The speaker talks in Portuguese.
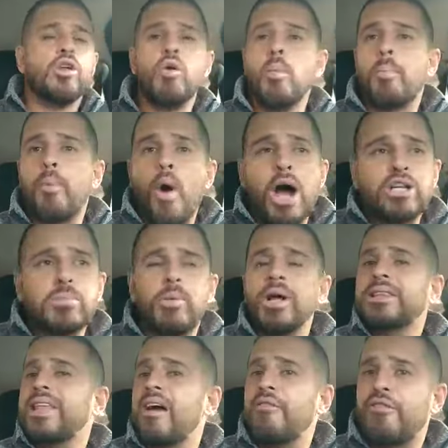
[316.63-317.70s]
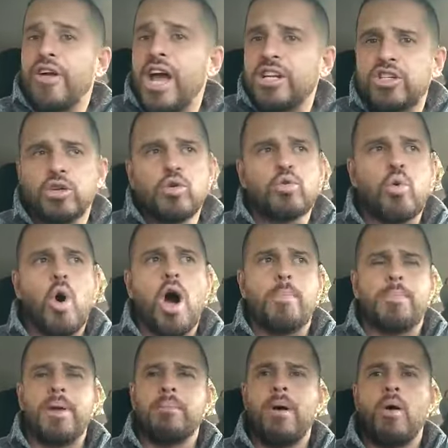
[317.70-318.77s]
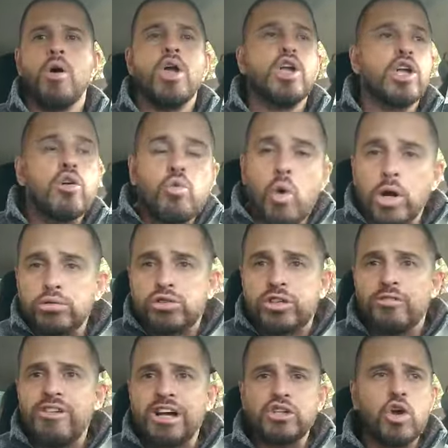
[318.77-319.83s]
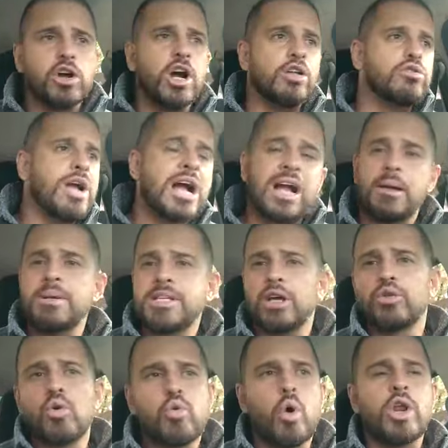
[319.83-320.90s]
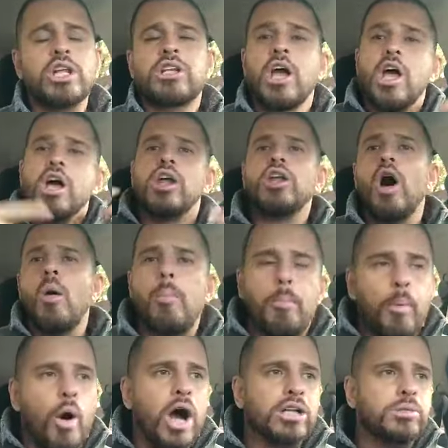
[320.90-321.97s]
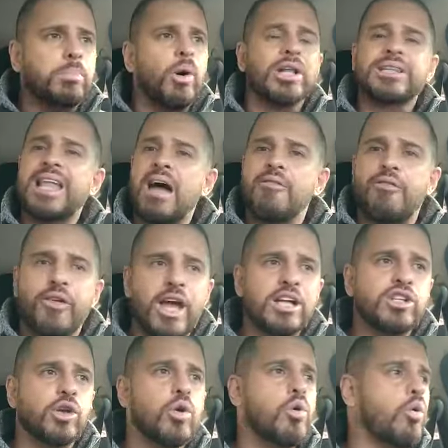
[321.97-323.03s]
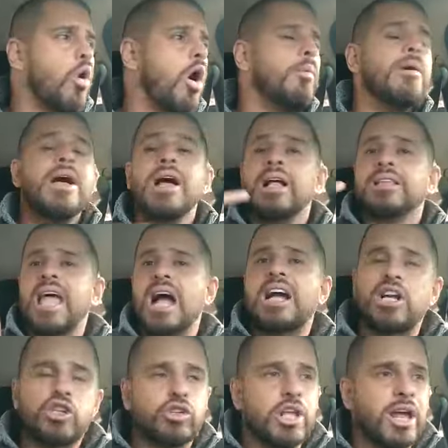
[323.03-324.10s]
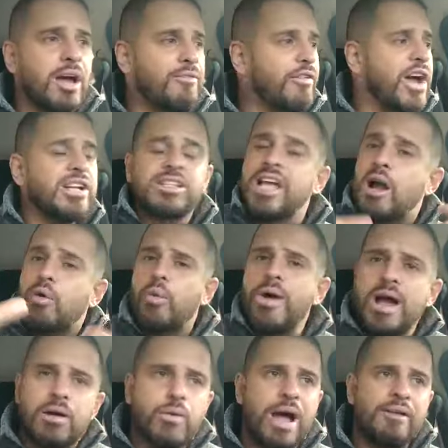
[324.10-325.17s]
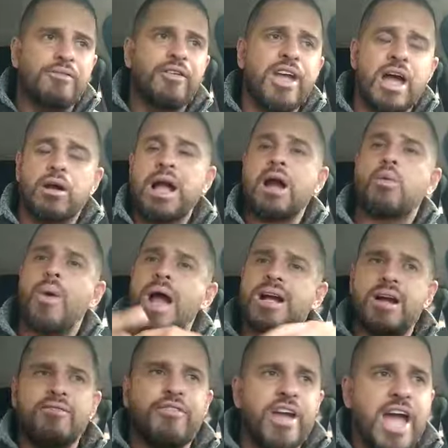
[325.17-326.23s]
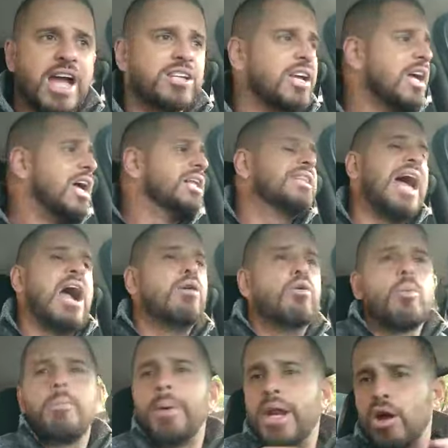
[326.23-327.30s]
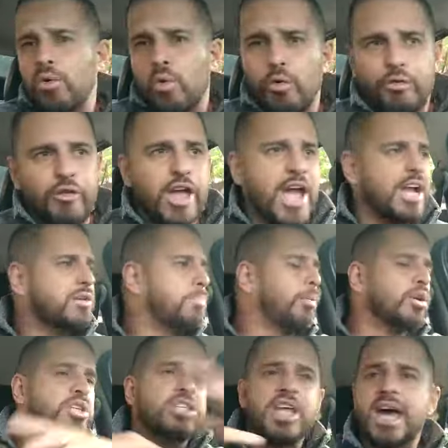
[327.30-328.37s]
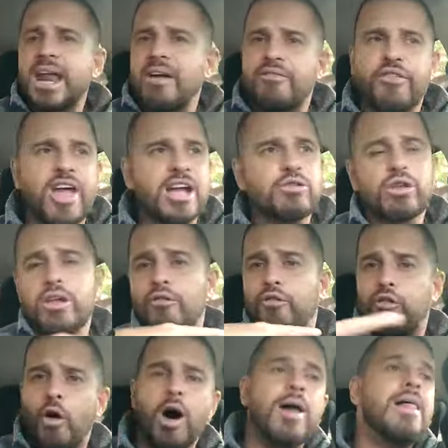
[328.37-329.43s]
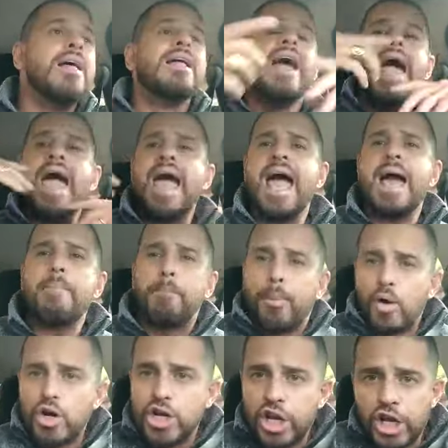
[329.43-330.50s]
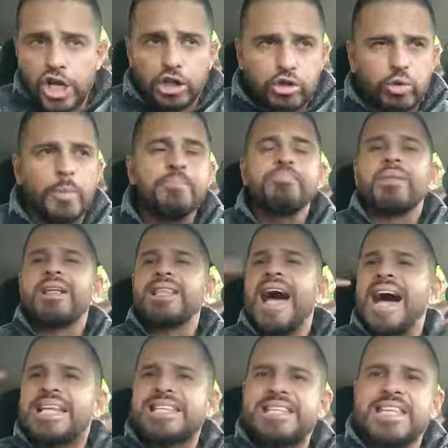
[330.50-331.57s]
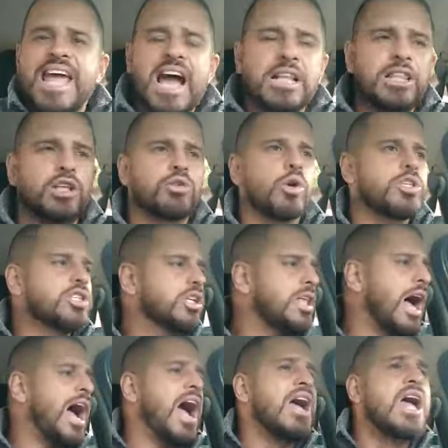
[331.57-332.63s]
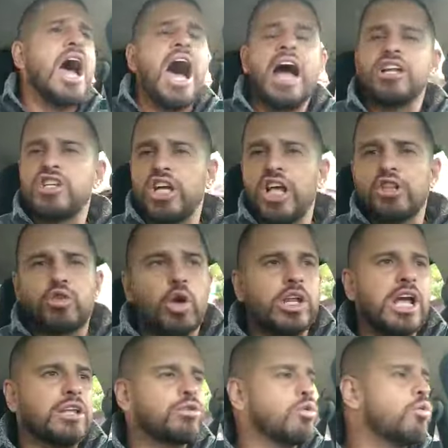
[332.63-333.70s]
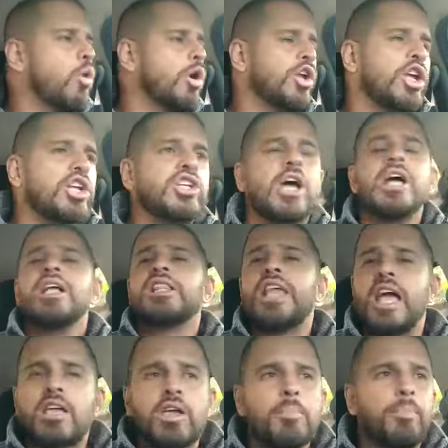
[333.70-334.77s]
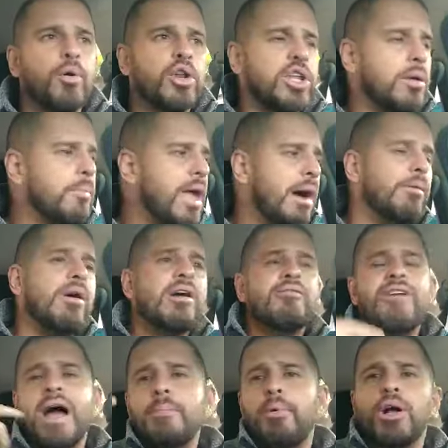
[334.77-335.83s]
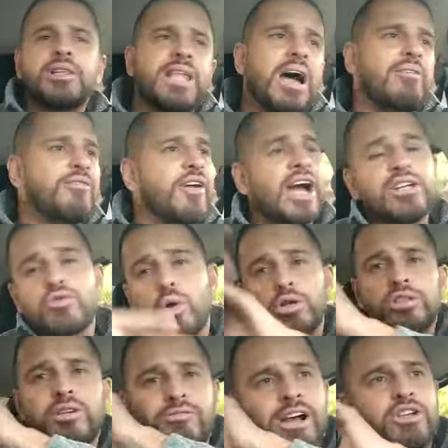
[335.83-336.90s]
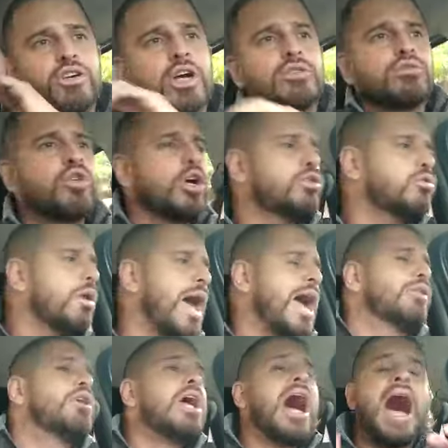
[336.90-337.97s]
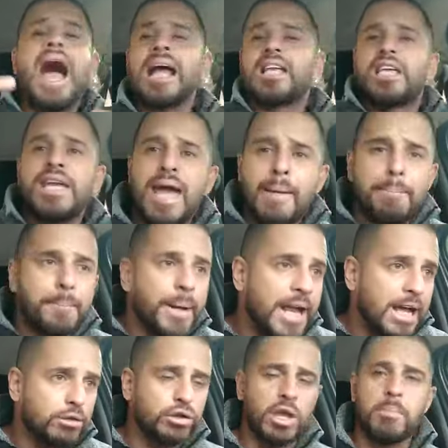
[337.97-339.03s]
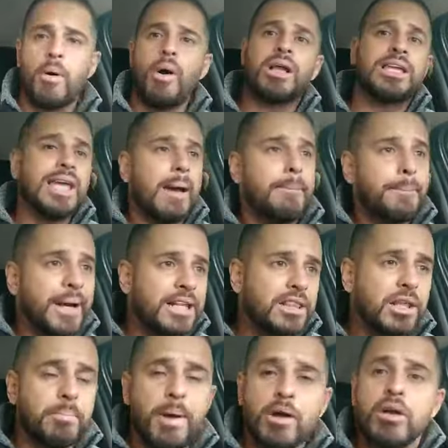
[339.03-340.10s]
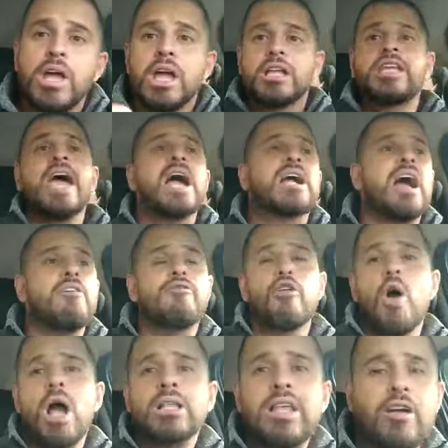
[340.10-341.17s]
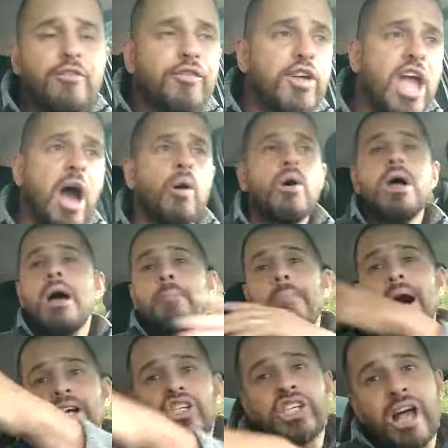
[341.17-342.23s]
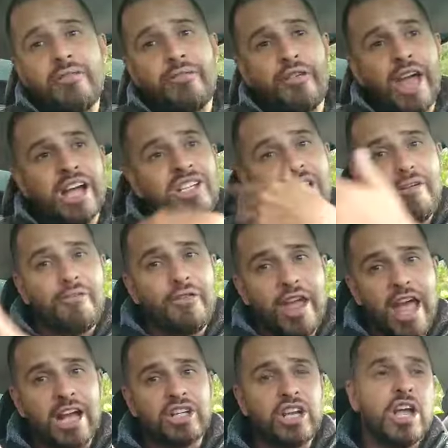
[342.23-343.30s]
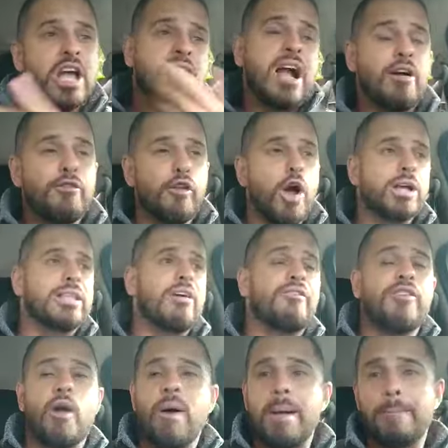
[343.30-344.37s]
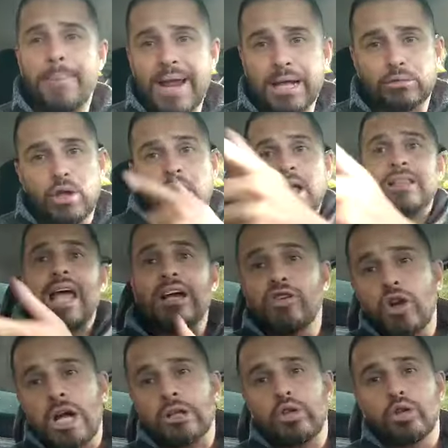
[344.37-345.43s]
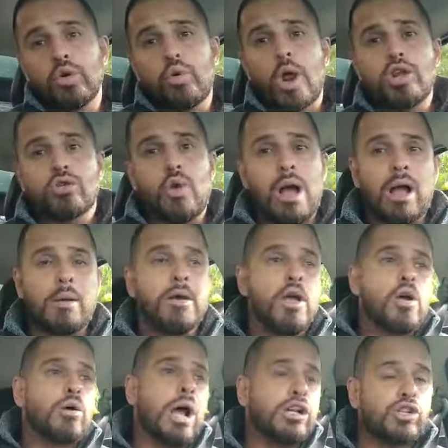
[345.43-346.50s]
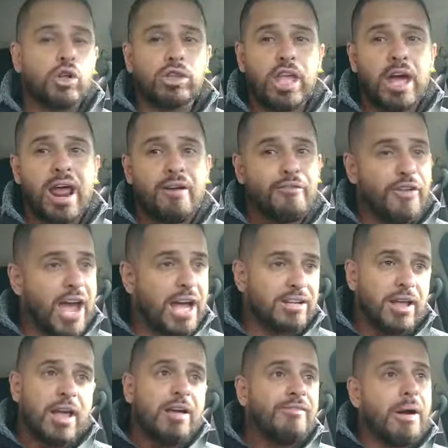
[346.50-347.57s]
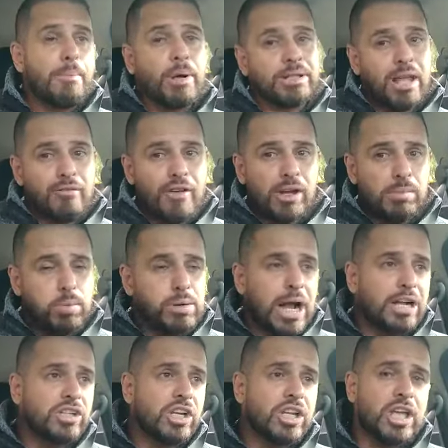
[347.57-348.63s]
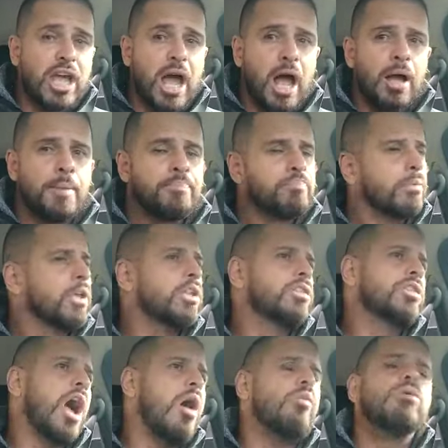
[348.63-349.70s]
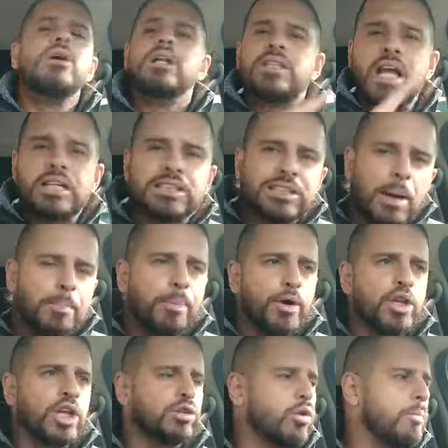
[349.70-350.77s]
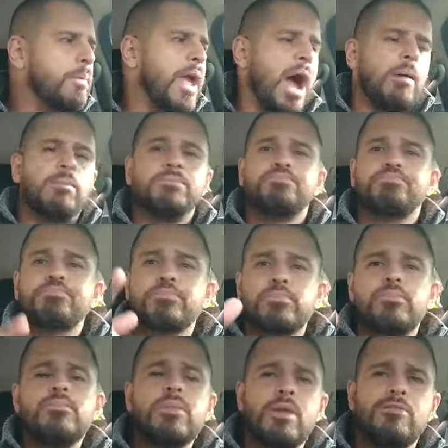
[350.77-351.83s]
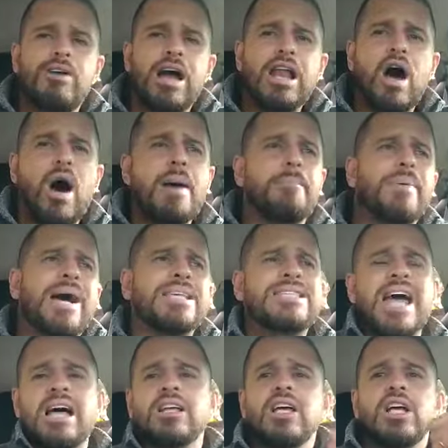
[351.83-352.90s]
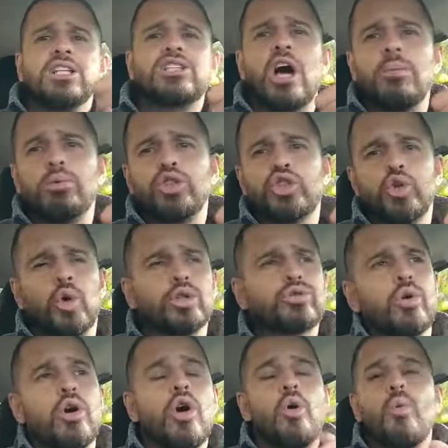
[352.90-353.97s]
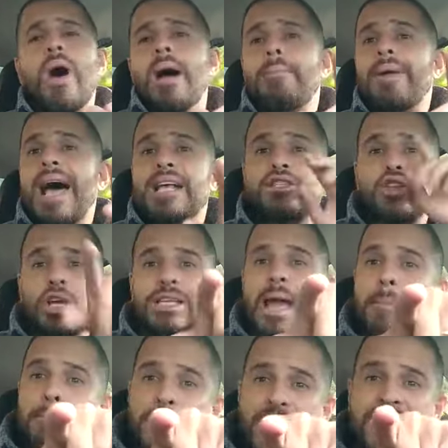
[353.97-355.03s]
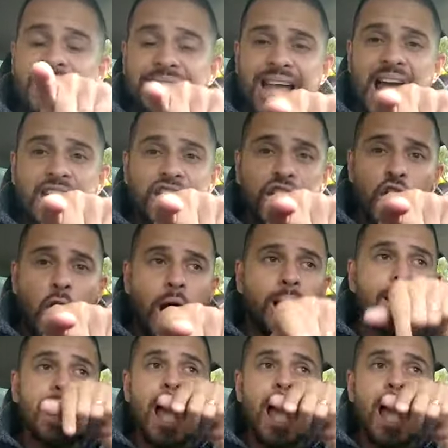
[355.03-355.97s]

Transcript: Não pode botar verde no corpo, irmão. Enquanto estiver jogando com a camisa do Corinthians, não pode botar verde no corpo. Tá com a esteira verde, tá com a verde, tá com cueca verde, tá com brinco verde, pulseira verde, que for. É punido. Tá certa a torcida, a, a diretoria do Corinthians. Tem que punir mesmo. Vai botar verde quando estiver jogando do outro lado. Aqui é preto, irmão. Aqui é preto e branco. que é Gavião da Fiel. Mancha verde é verde. Gavião da Fiel é preto. Tá jogador do Corinthians com a, com a chuteira verde? Vai botar verde por causa de quê? Então tem que ser punido mesmo. Valeu, rapaziada. Tamo junto, um abraço. Só que a pica tá aí, ó.